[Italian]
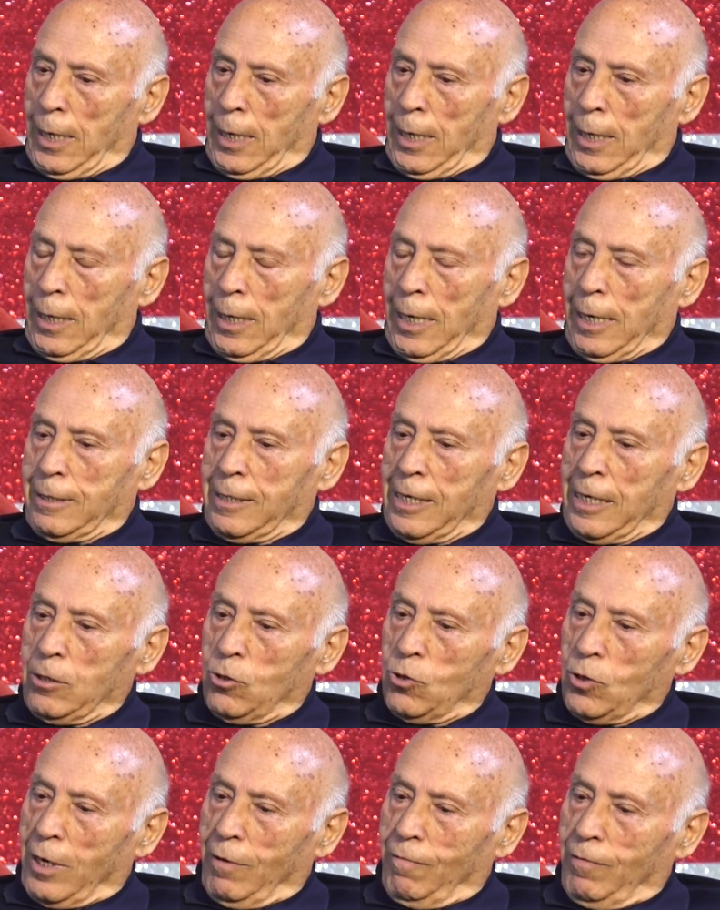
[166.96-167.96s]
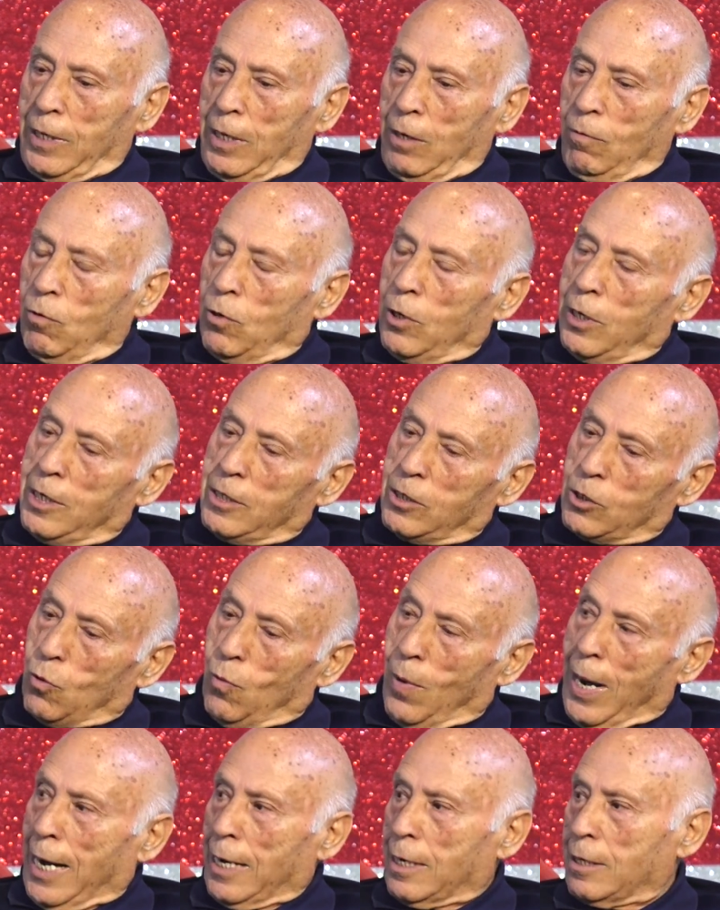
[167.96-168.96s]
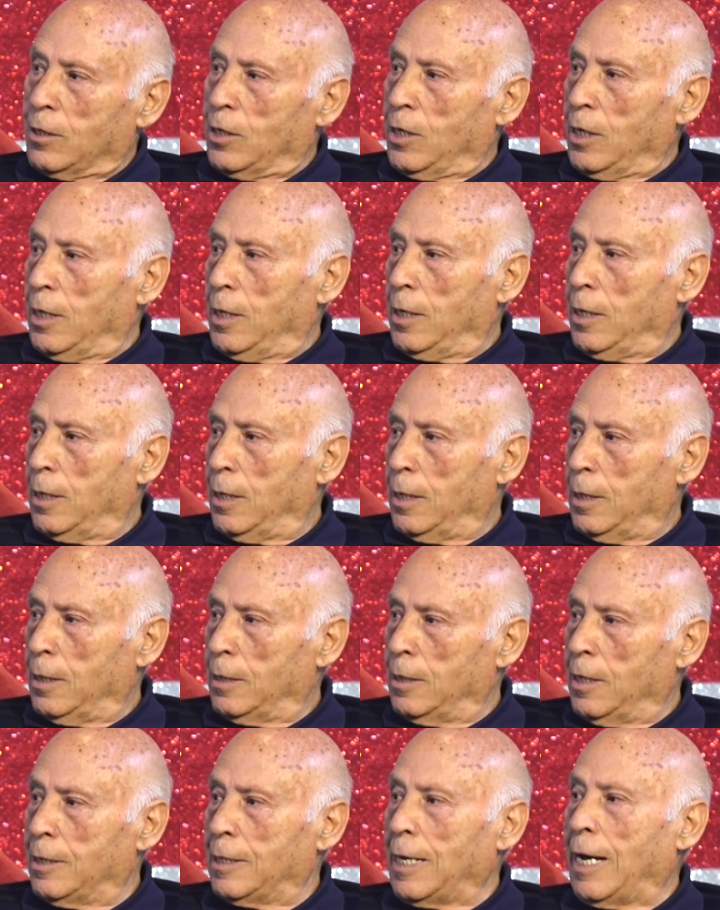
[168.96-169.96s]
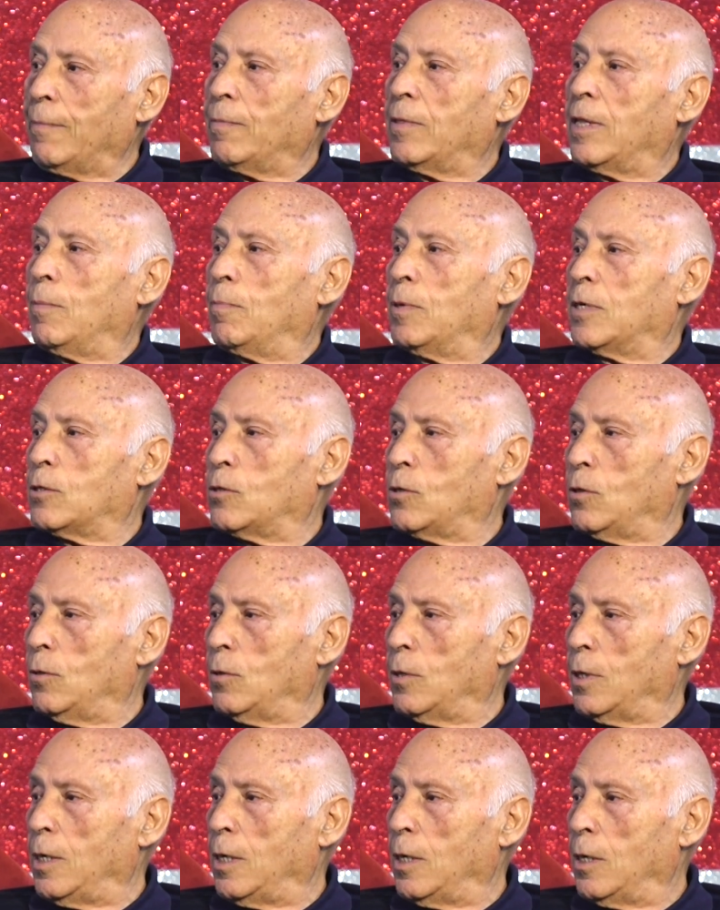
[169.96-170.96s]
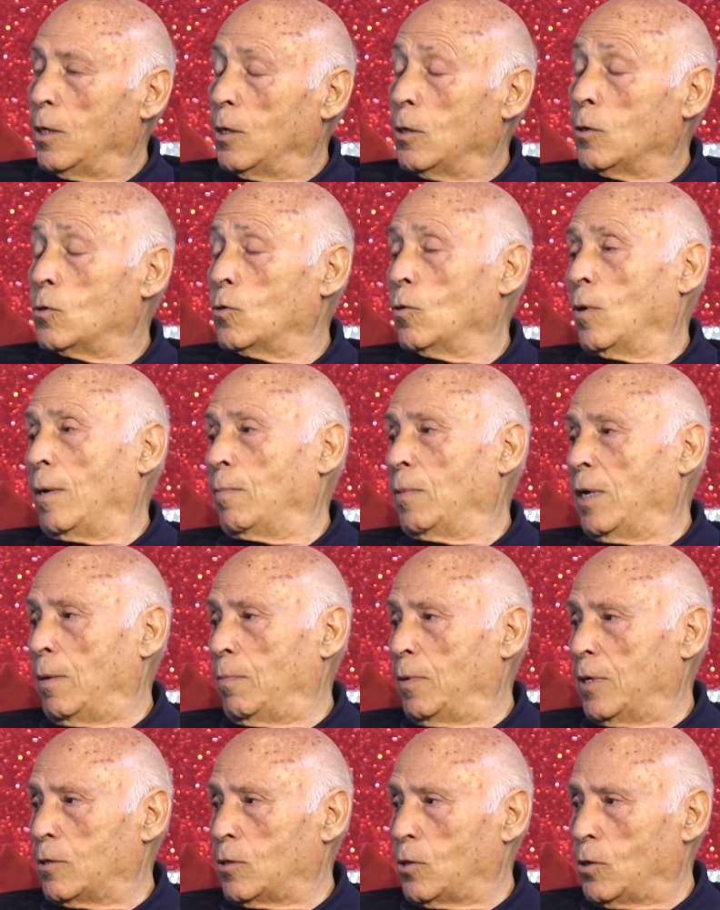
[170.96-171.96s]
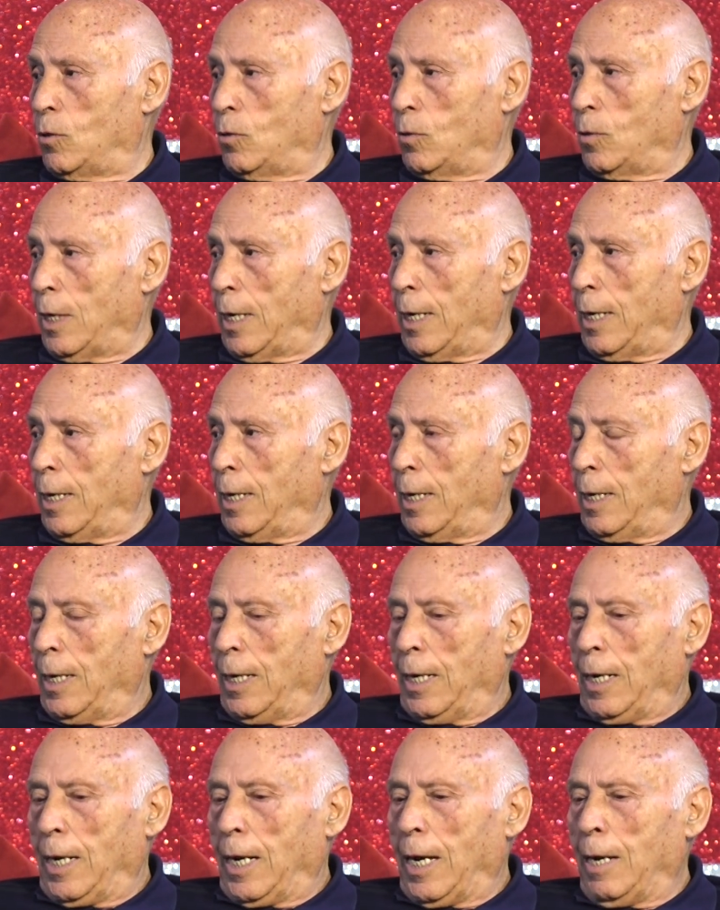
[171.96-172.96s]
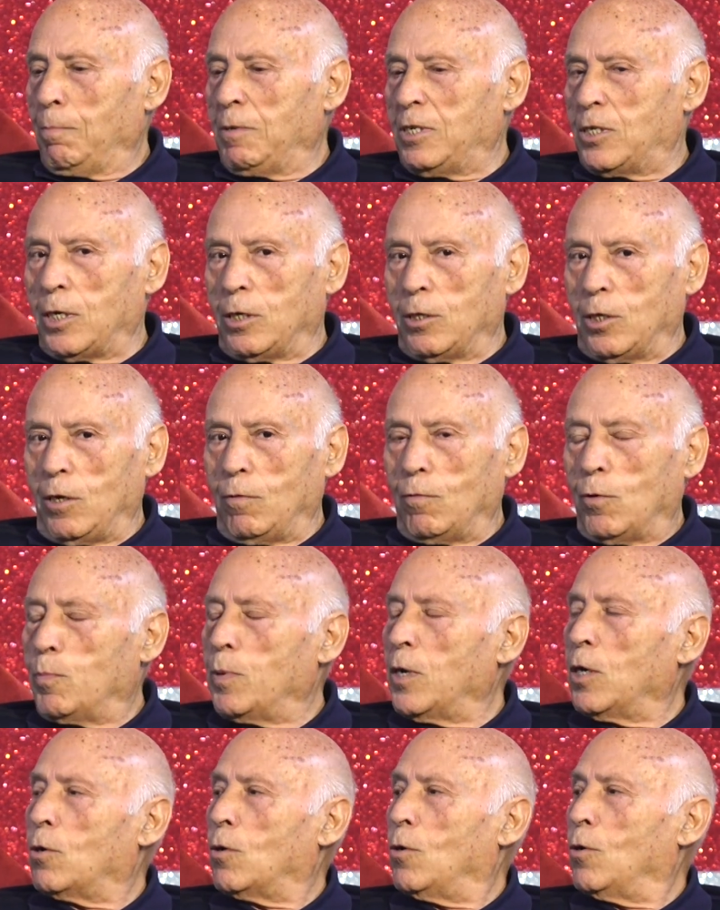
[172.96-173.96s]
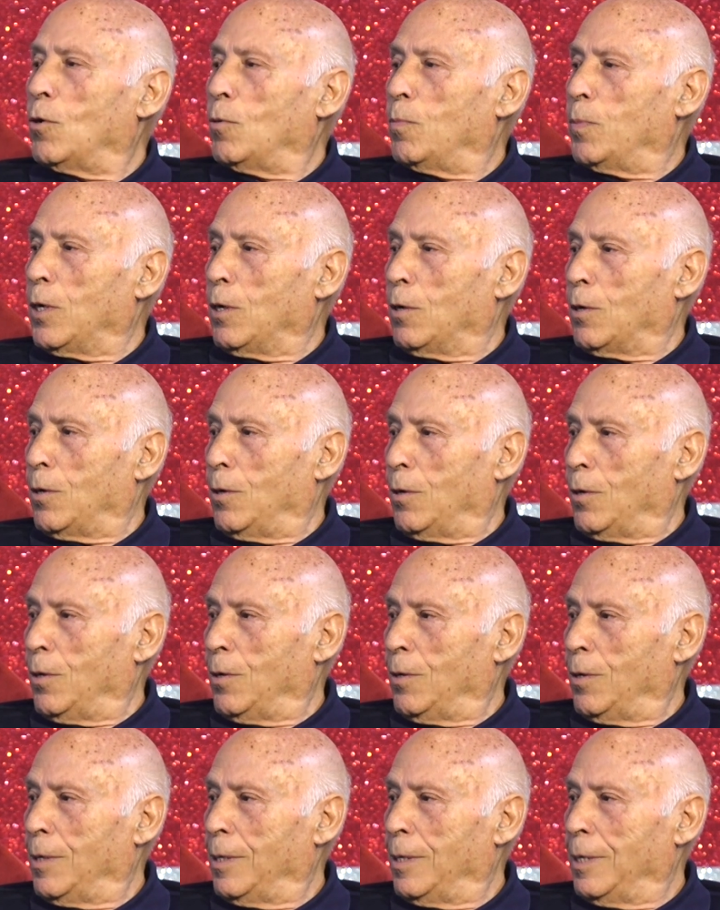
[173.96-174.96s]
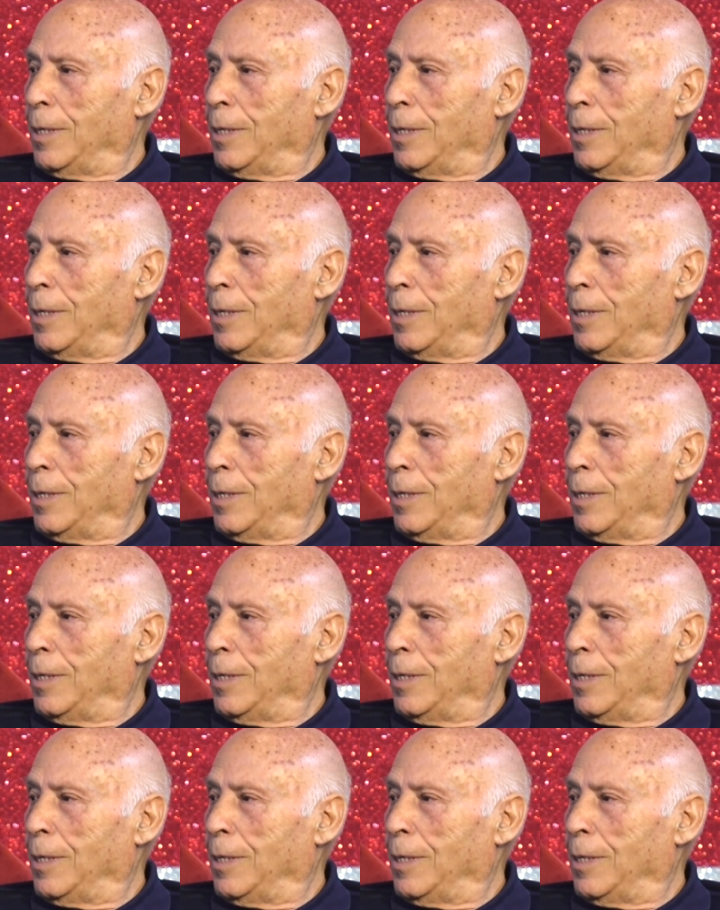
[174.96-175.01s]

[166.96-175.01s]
nel senso che vedevo gli sguardi di tante persone sulla mia persona e mi sentivo piccolo piccolo,